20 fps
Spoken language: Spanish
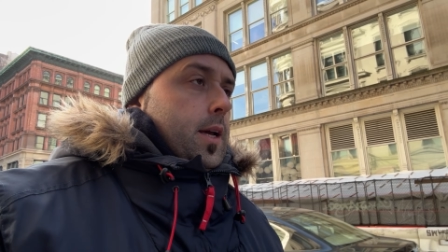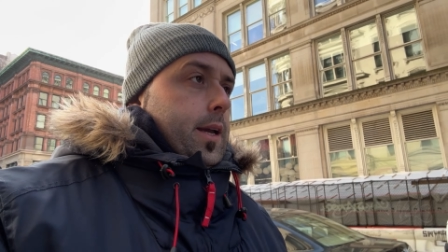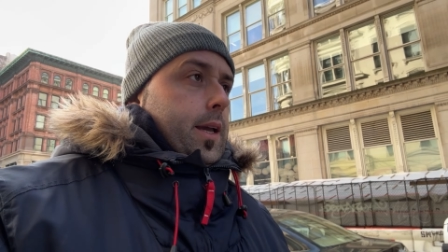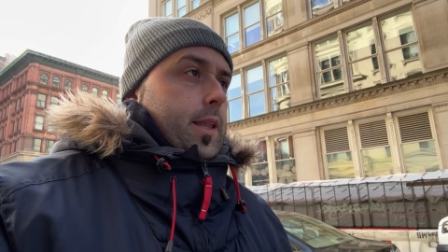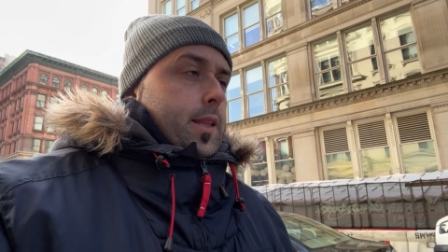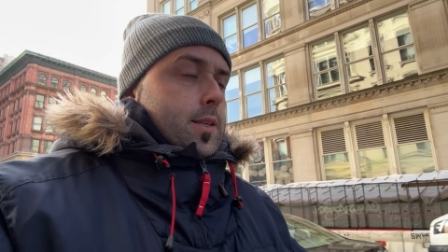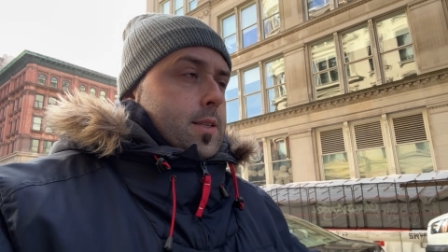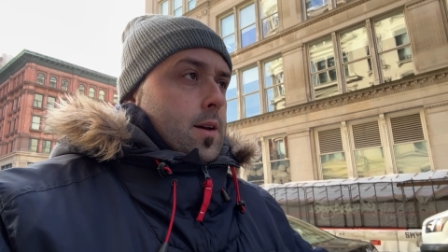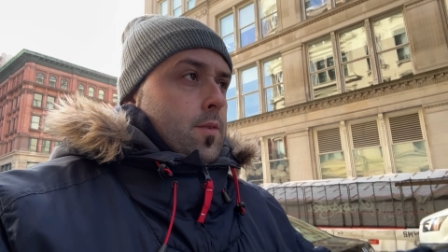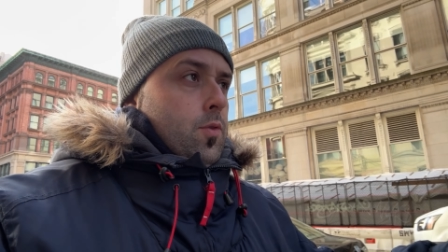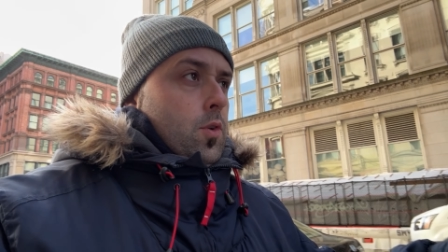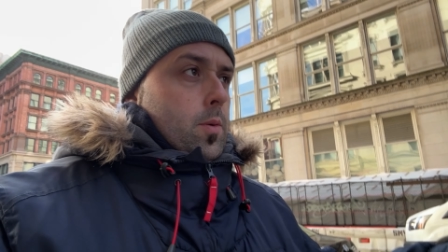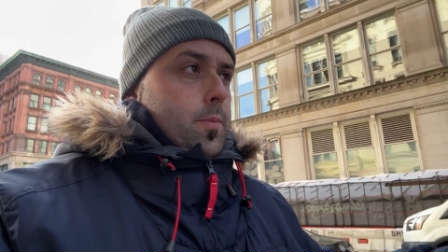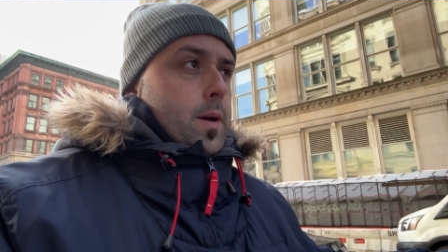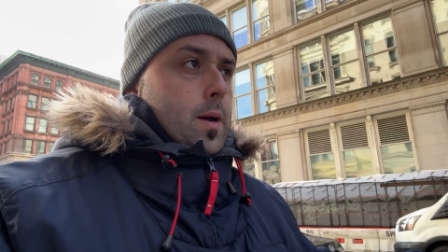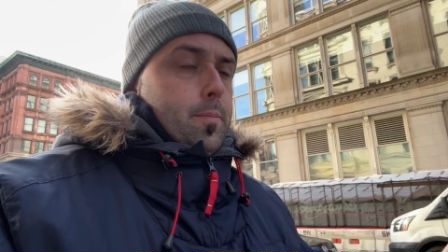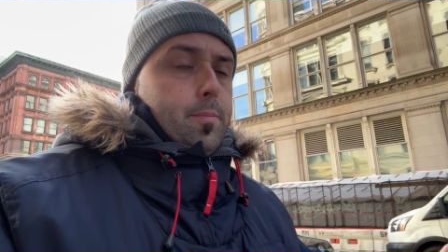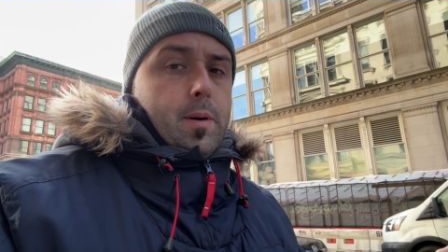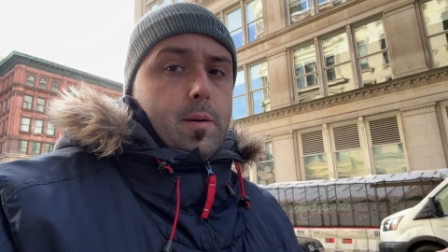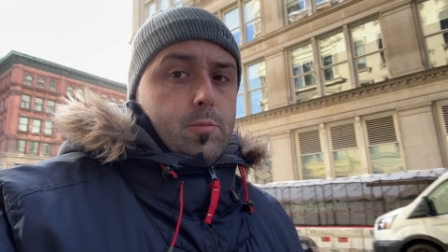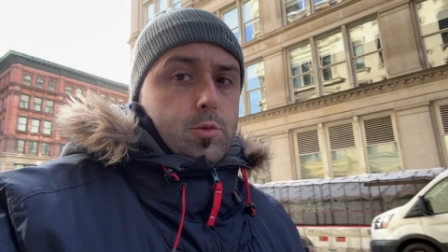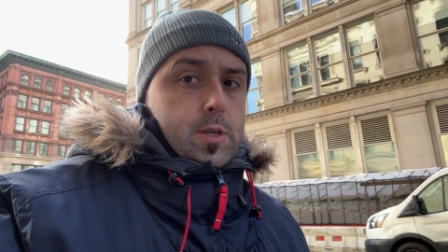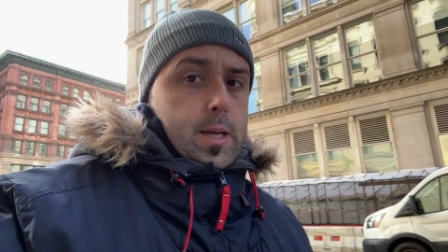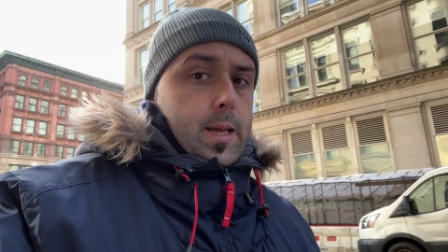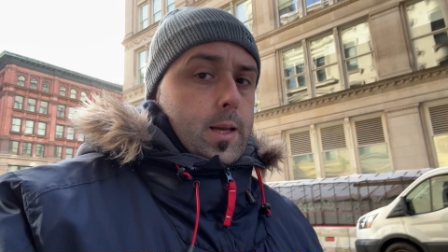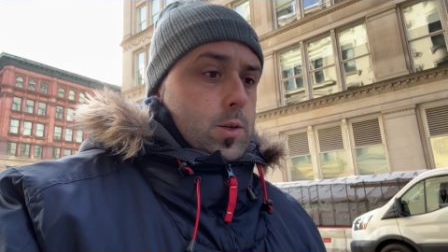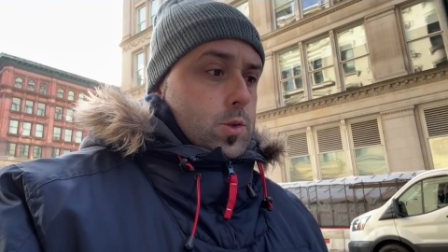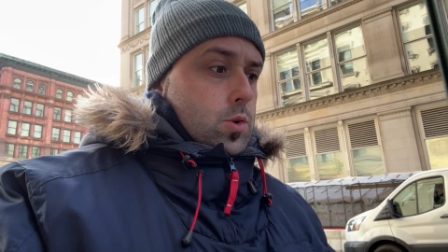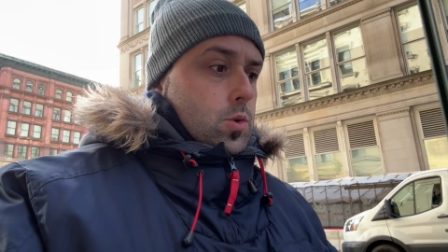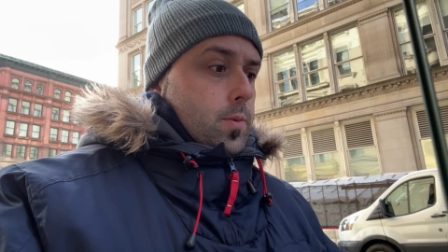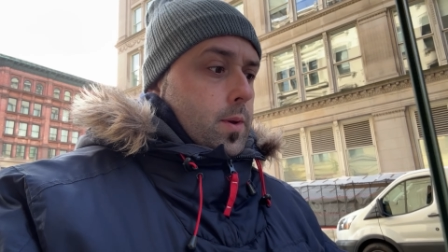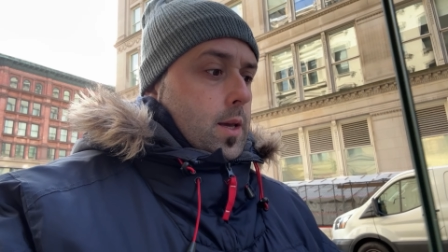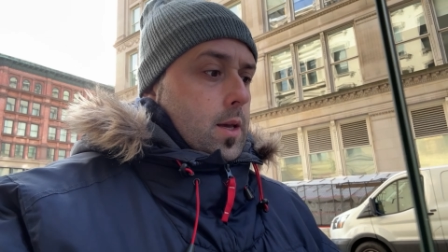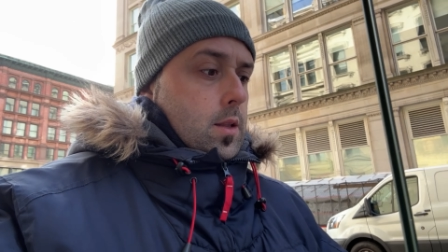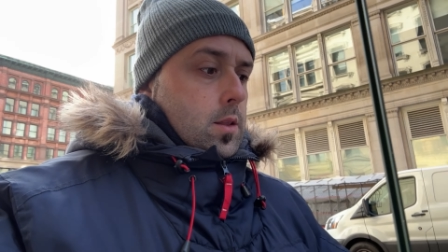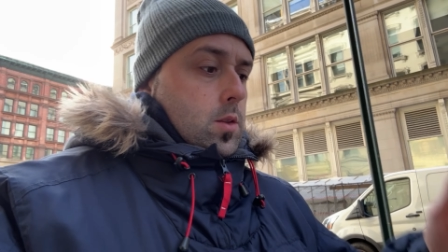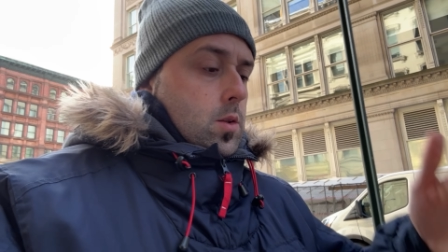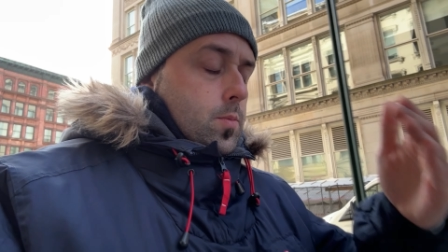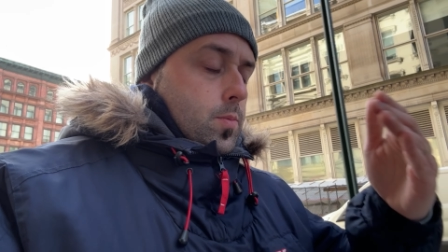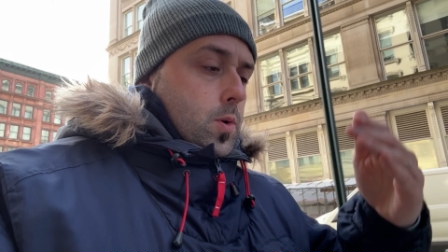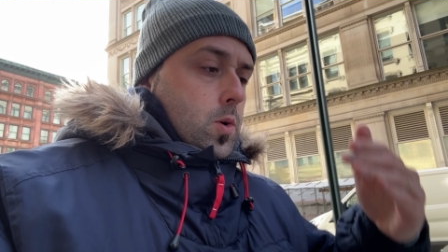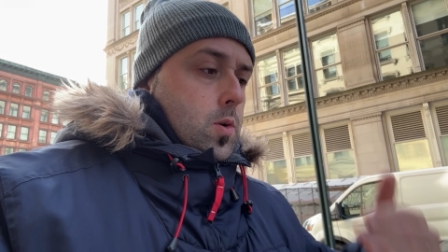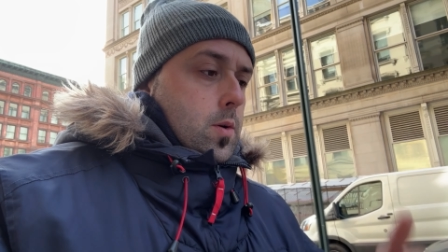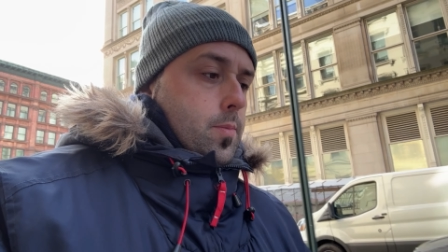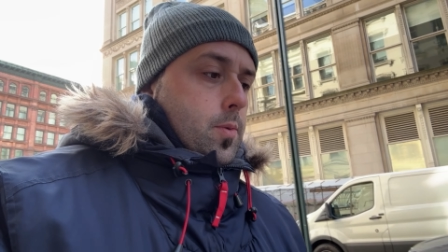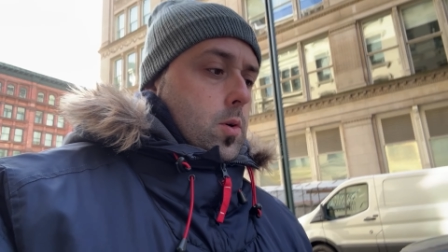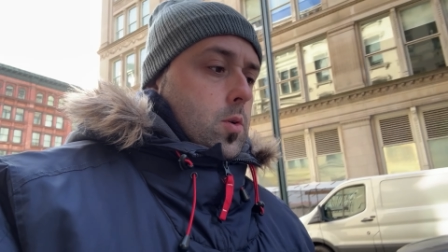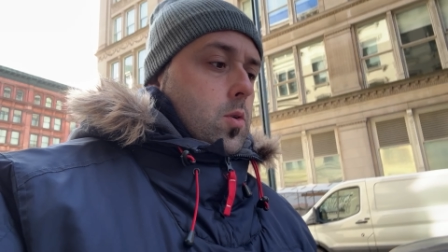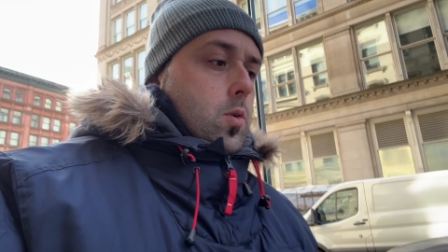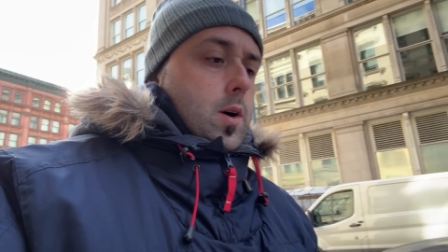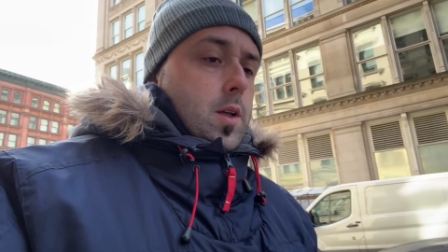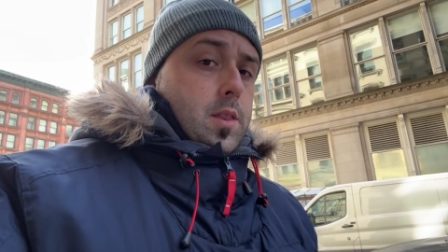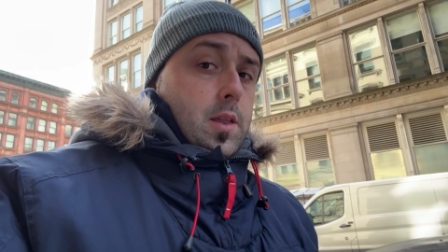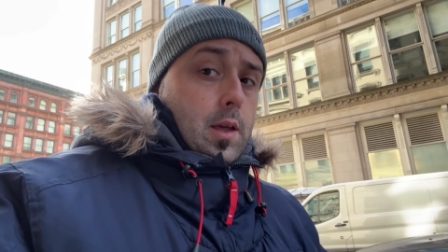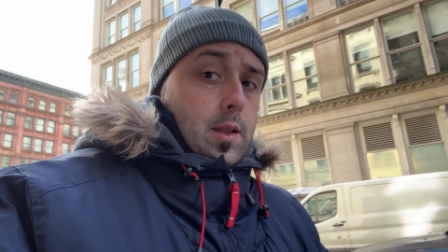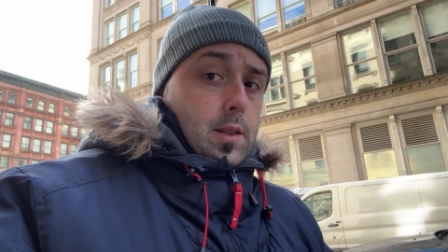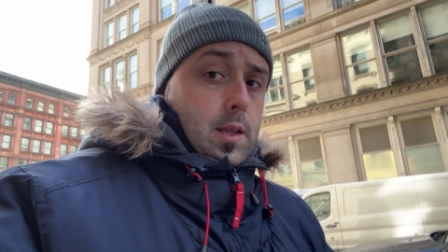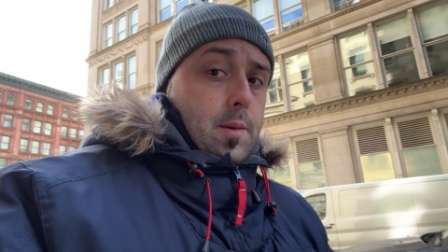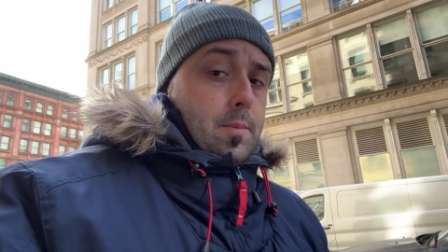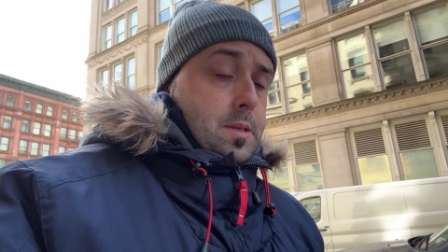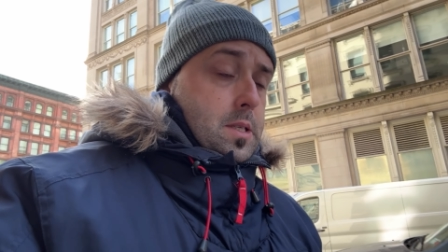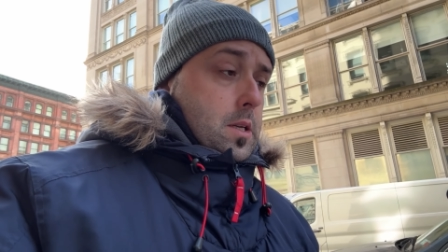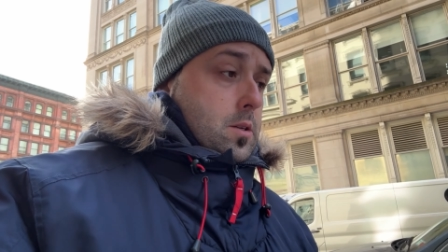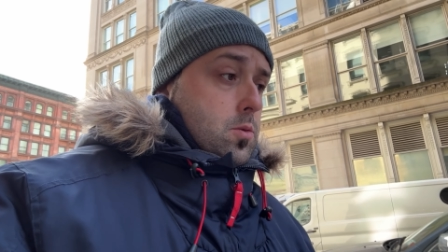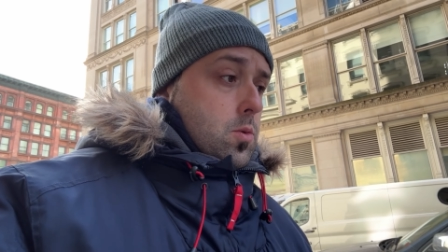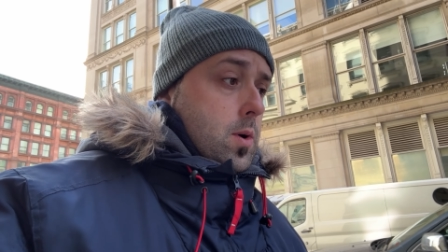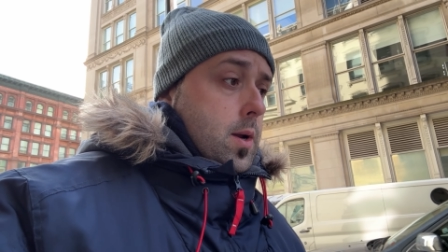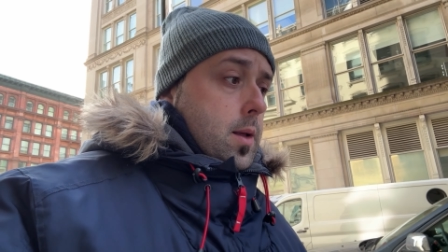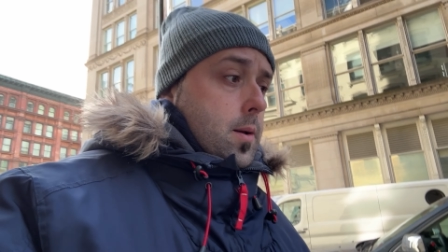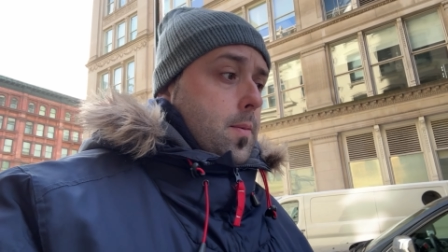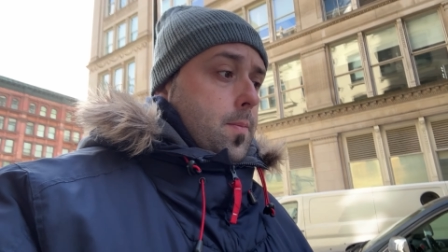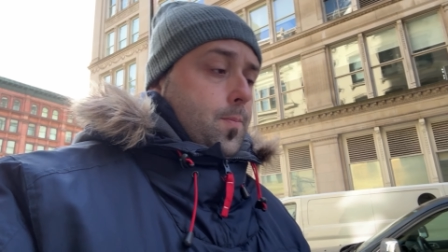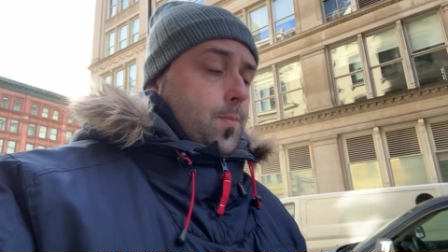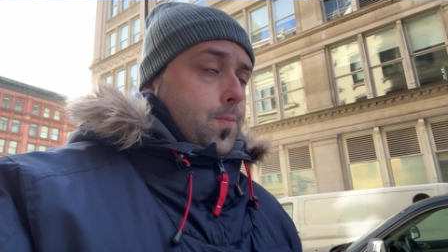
Y de esa forma vamos a ir subiendo poco a poco hacia Times Square,